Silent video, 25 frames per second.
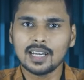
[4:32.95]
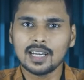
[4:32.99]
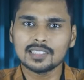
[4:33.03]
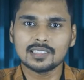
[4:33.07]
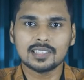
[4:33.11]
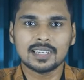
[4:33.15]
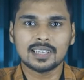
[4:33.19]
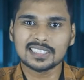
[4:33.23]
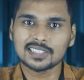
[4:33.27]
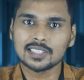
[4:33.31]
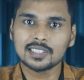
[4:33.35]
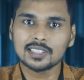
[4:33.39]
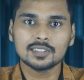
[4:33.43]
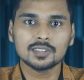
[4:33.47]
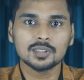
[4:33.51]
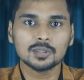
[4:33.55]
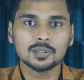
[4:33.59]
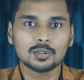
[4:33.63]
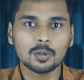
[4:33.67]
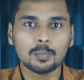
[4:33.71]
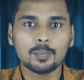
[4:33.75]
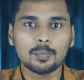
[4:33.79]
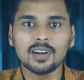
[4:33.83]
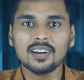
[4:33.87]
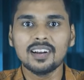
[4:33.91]
అది
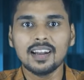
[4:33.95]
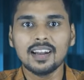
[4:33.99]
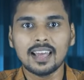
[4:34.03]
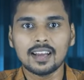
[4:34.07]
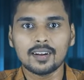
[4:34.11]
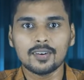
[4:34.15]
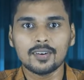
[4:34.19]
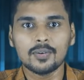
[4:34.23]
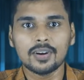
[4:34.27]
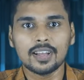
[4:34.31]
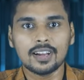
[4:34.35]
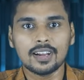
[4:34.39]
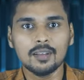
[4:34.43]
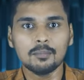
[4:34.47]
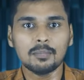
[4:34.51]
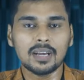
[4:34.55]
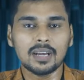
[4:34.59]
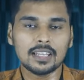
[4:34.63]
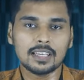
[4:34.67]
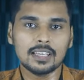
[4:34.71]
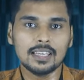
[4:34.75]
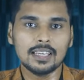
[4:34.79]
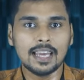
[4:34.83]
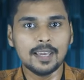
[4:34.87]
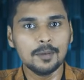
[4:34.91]
రిజల్ట్స్తో పని లేకుండానే
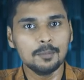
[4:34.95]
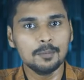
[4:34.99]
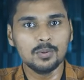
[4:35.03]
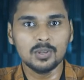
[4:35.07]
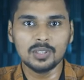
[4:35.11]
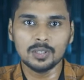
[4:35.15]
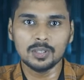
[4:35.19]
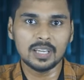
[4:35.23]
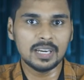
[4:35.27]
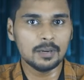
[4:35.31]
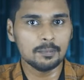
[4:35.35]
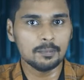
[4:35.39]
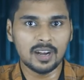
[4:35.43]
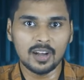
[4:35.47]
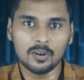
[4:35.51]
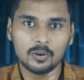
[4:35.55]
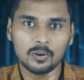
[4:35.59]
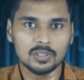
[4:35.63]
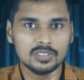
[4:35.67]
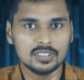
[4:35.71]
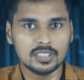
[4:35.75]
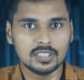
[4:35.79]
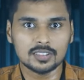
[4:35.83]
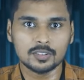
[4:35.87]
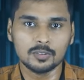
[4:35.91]
మనకి అయిపోయిందో అనే
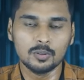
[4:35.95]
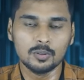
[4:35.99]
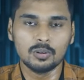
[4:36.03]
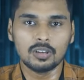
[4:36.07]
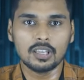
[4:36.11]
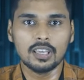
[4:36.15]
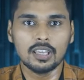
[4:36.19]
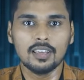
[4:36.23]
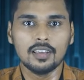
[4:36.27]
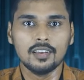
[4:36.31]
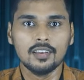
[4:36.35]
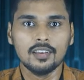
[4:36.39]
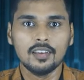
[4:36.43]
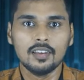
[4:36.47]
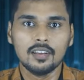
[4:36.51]
భావన వచ్చేస్తుంది ఓకే